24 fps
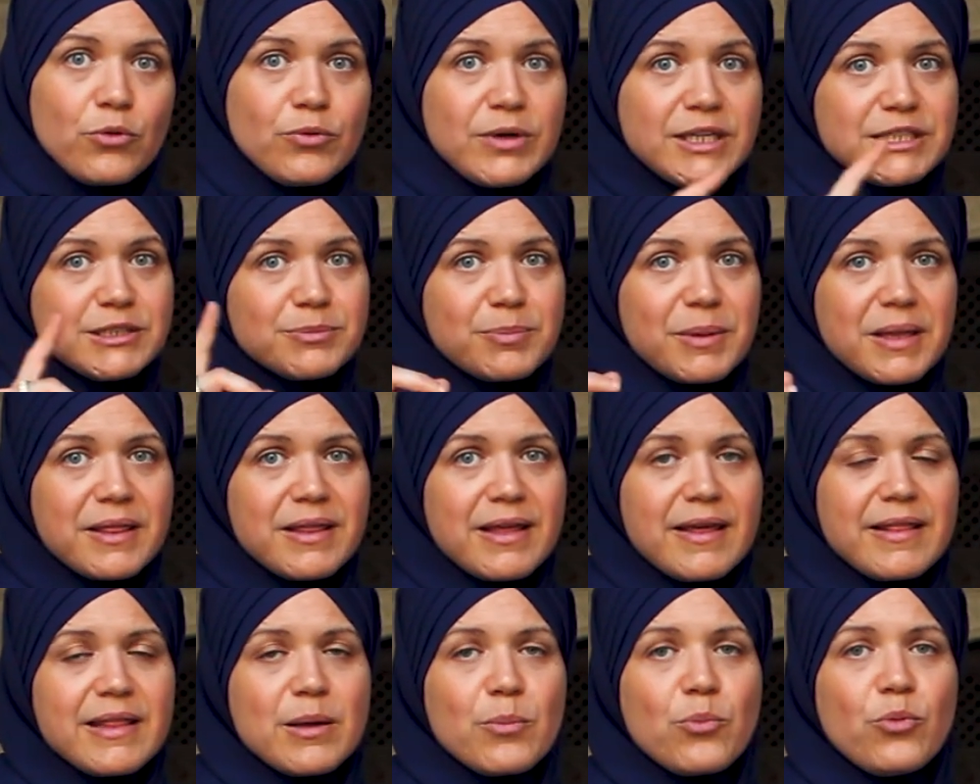por una
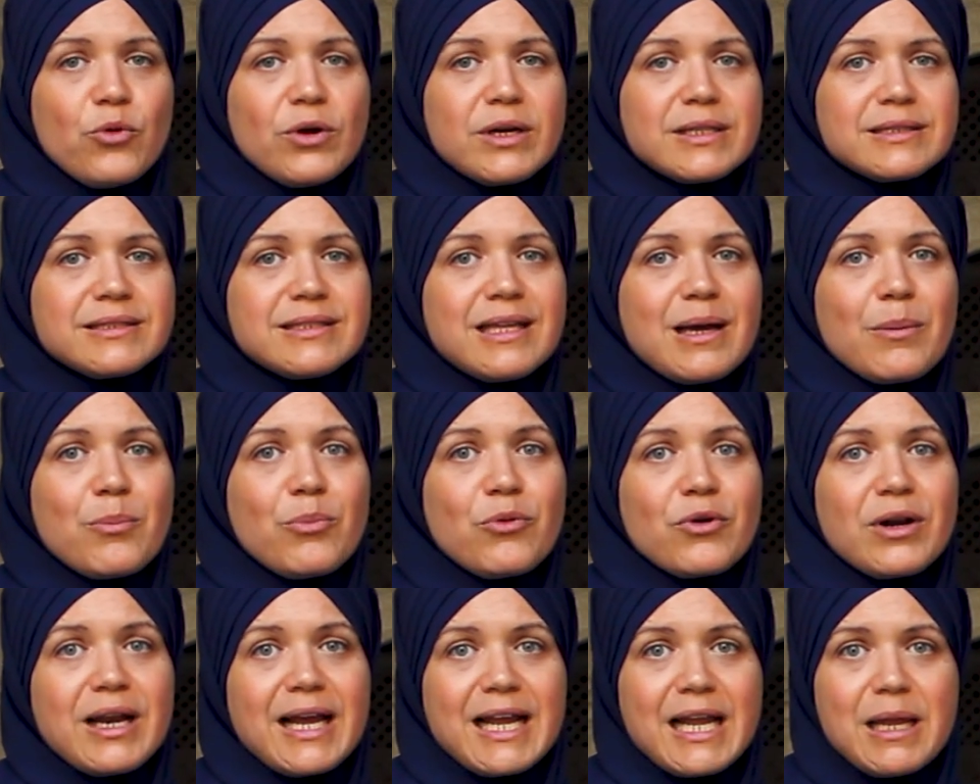especie de
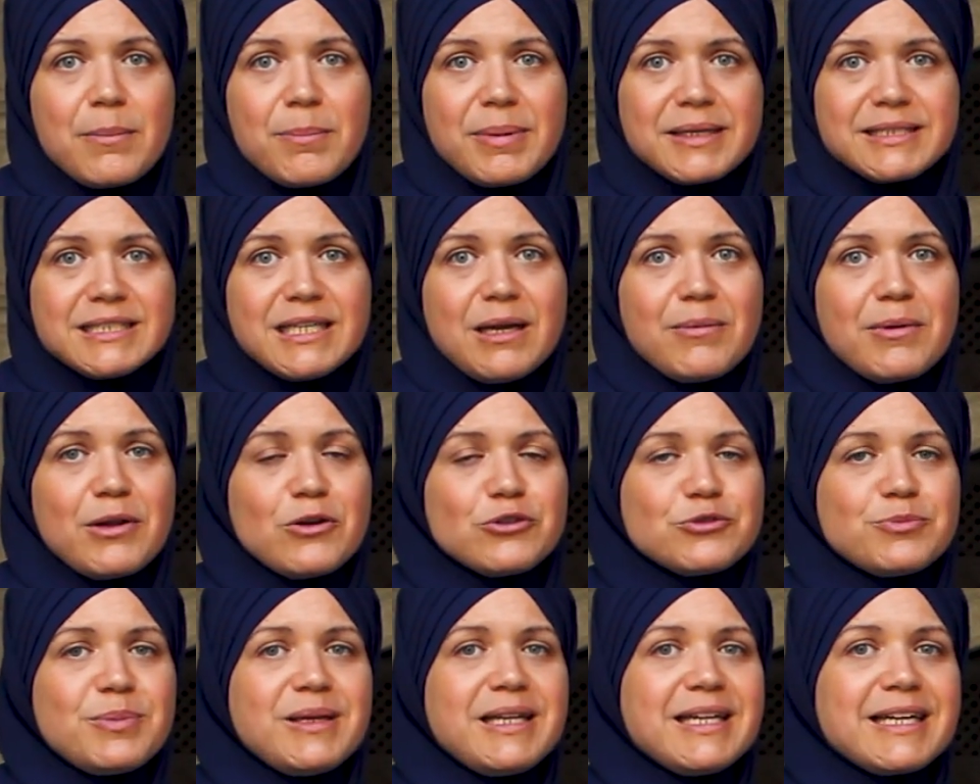puerta por la que
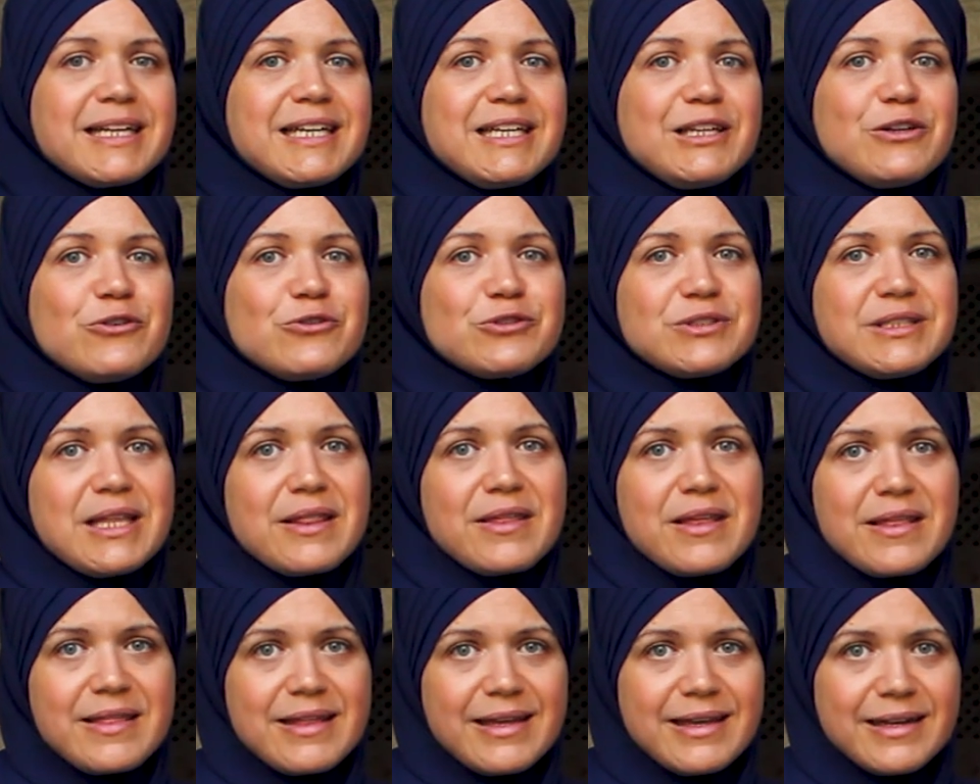pasaban los
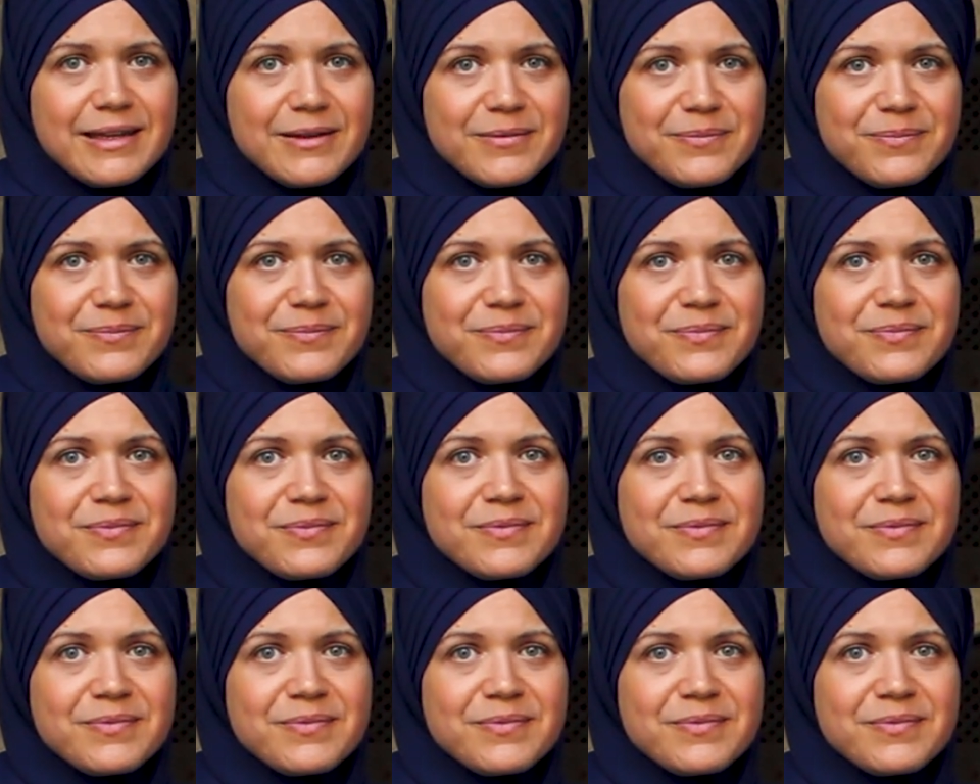peregrinos decidiera.